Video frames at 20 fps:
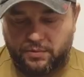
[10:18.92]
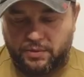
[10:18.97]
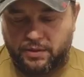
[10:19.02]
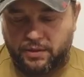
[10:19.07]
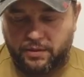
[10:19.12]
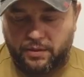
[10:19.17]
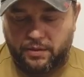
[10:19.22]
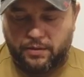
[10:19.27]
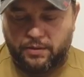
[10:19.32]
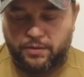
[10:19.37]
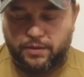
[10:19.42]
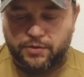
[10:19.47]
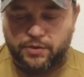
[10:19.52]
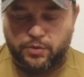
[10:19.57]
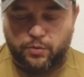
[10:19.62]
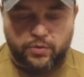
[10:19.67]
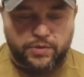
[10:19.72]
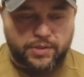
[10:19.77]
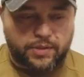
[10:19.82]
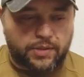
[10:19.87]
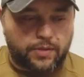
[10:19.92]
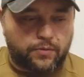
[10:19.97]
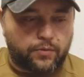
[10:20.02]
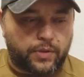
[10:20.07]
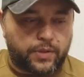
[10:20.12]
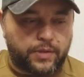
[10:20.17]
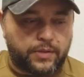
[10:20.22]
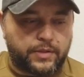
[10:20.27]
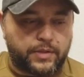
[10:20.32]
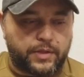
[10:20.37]
Такая конструкция
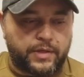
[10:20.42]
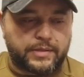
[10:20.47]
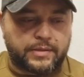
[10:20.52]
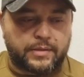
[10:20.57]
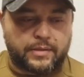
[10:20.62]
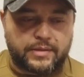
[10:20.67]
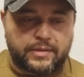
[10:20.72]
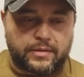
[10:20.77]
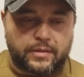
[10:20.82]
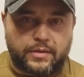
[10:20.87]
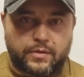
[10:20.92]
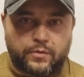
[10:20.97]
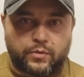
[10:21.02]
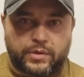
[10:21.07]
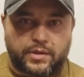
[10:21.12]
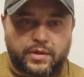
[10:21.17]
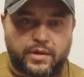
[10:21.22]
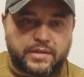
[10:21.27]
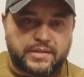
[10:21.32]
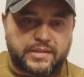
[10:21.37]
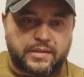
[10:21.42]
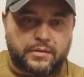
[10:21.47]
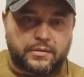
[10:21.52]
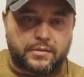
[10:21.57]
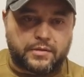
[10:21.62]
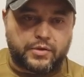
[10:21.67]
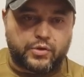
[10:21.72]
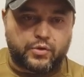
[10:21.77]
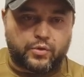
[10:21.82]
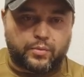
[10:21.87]
довольно интересна. Кстати, вот Александр
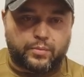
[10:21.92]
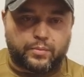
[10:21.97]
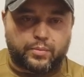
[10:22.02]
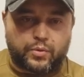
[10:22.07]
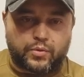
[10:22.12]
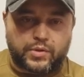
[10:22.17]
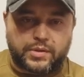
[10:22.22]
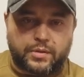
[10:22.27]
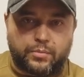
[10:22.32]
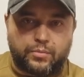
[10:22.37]
еще просто